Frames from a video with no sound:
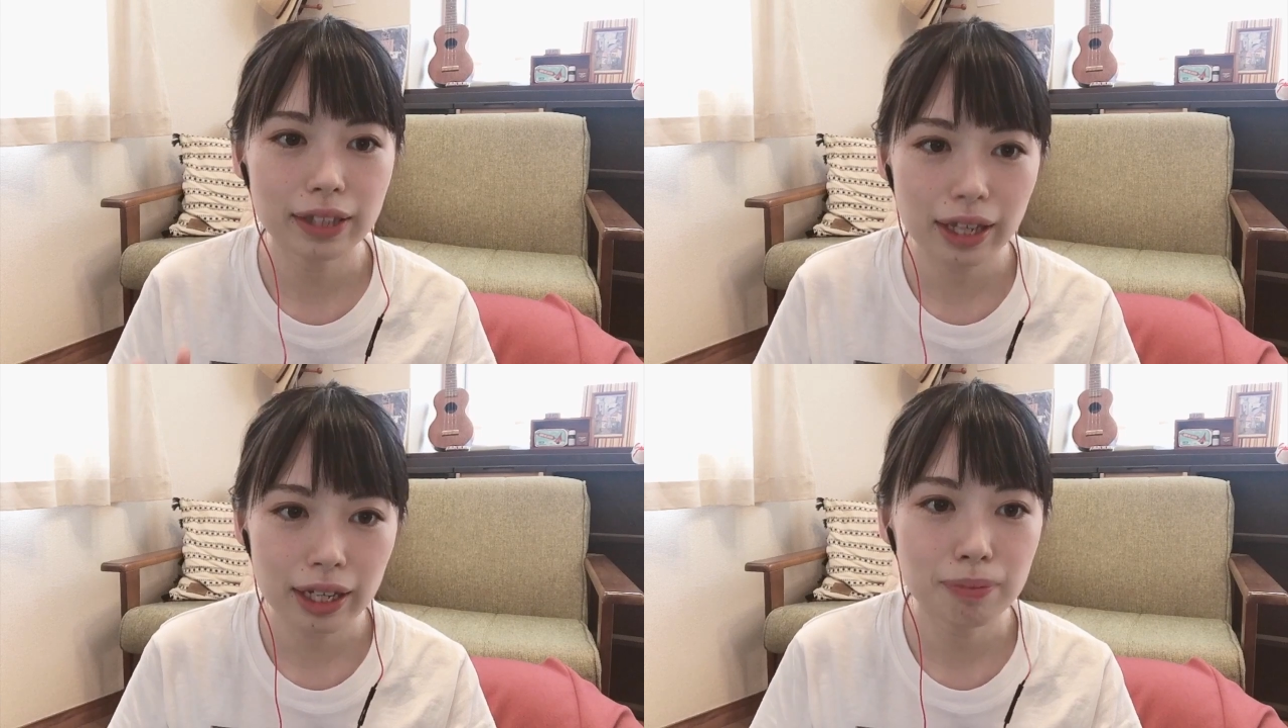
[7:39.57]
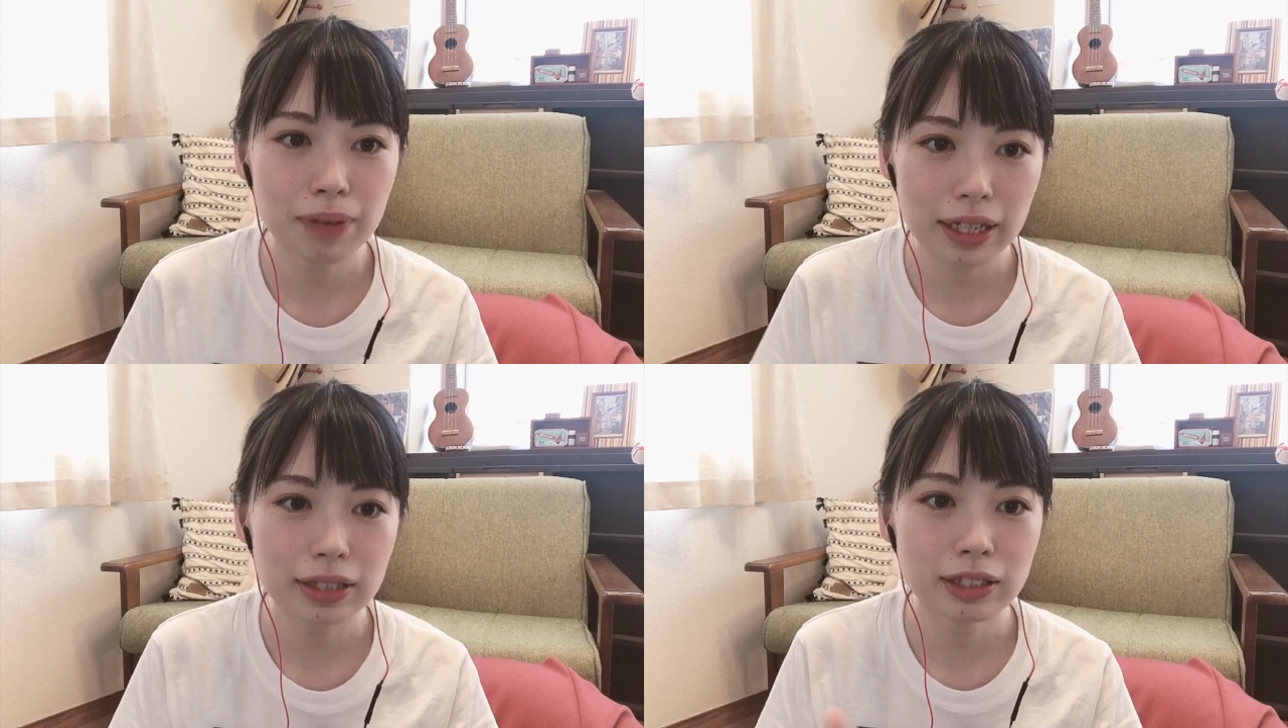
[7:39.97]
定
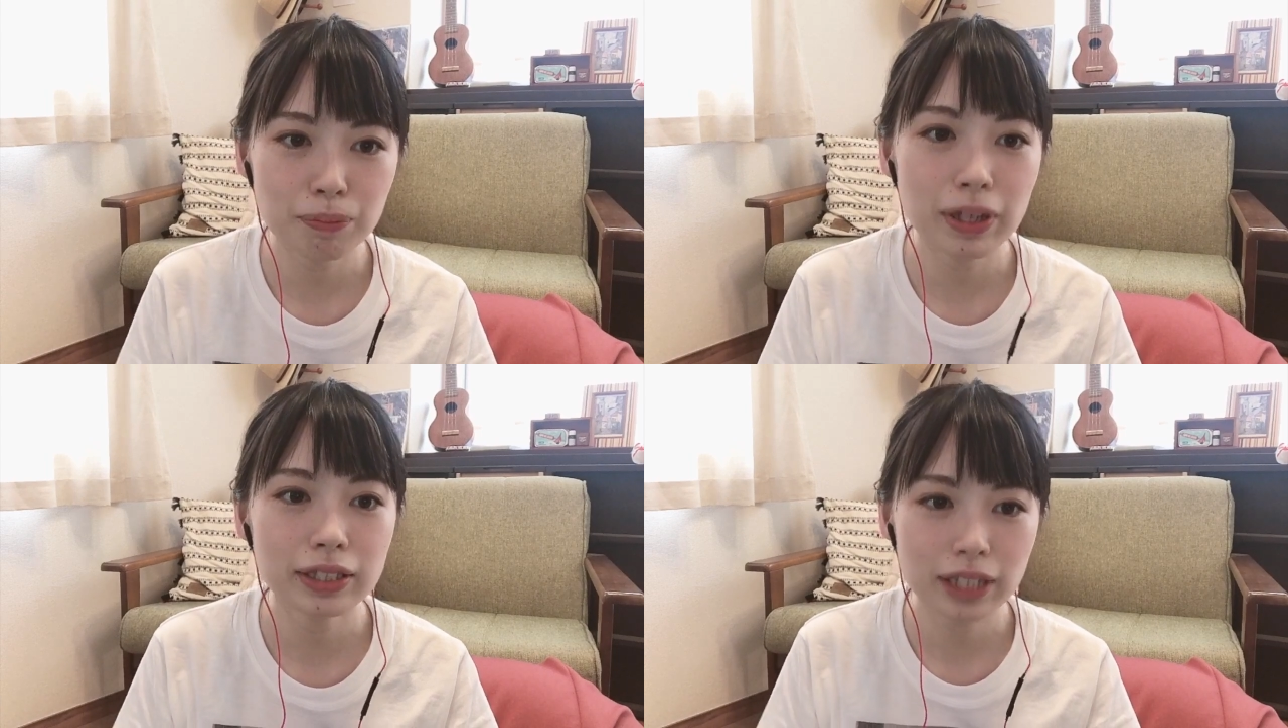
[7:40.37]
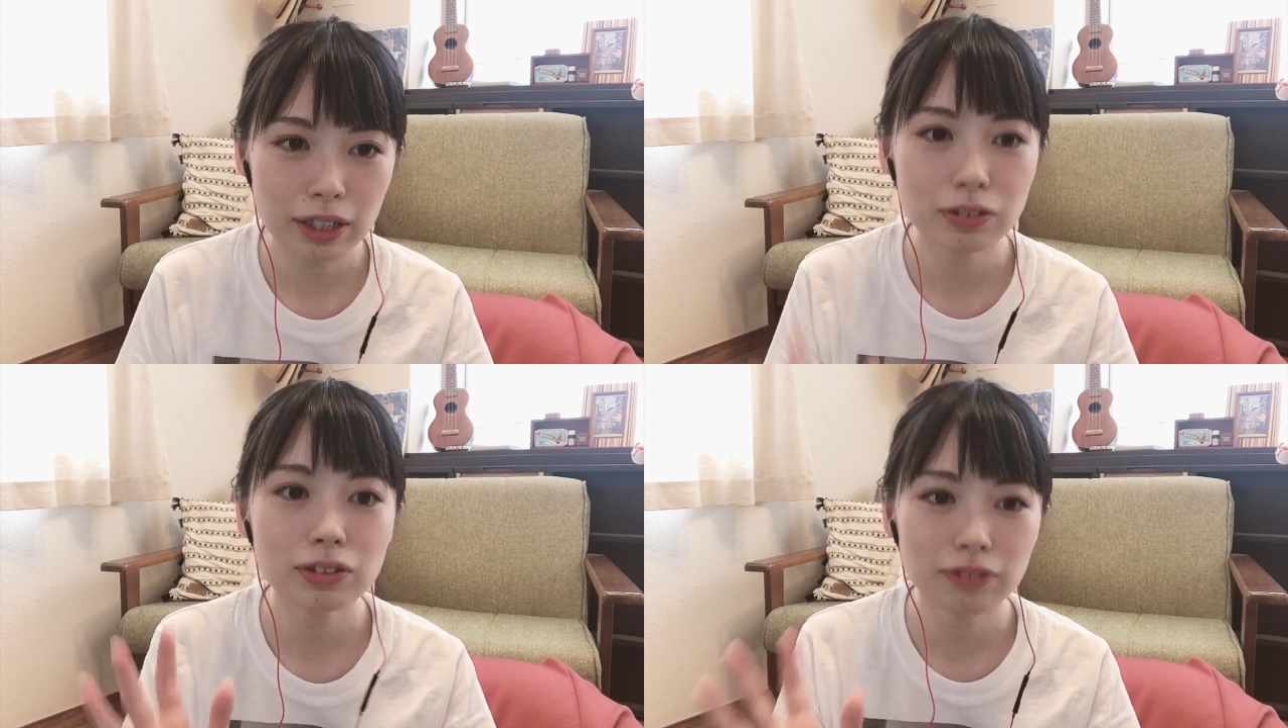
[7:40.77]
版
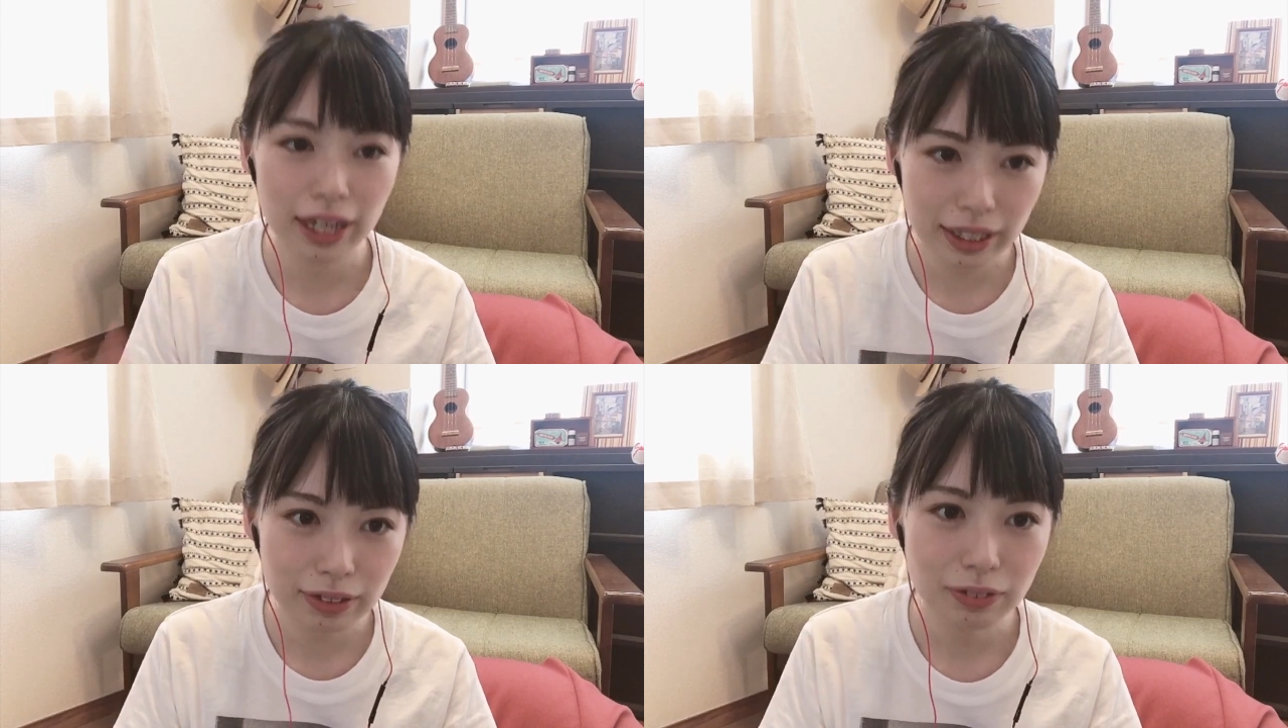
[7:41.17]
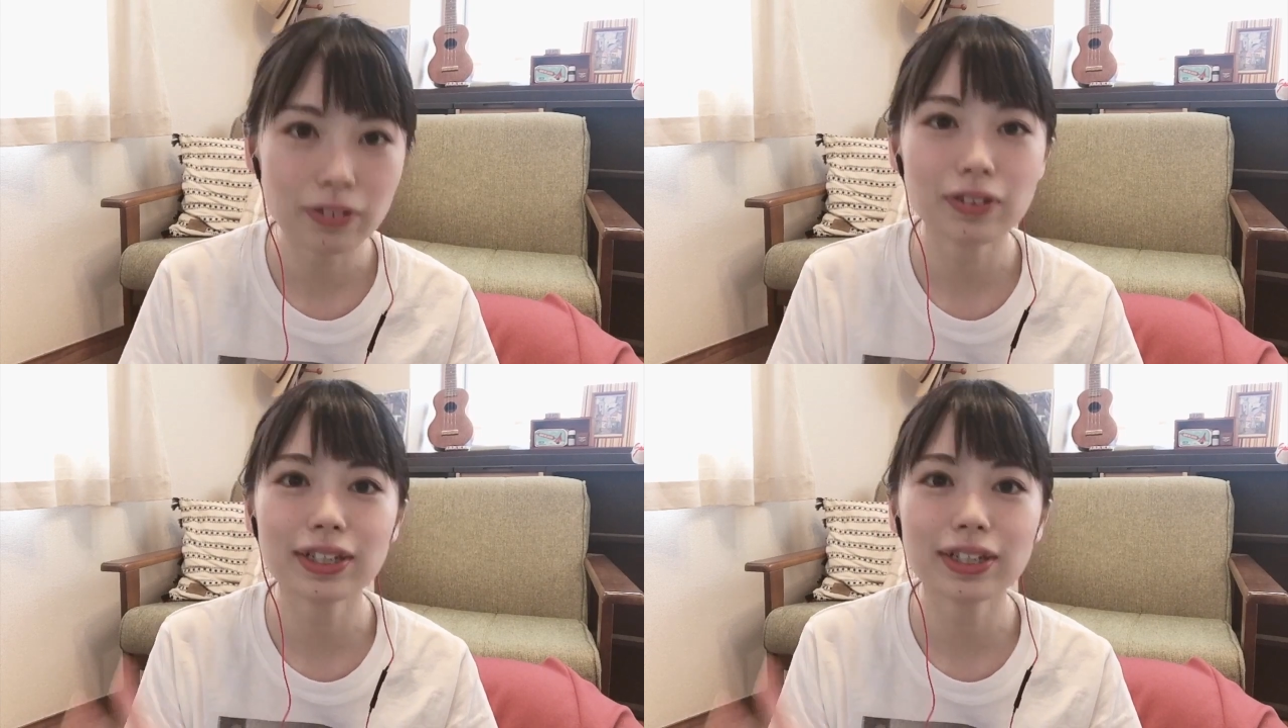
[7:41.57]
スペシャル1を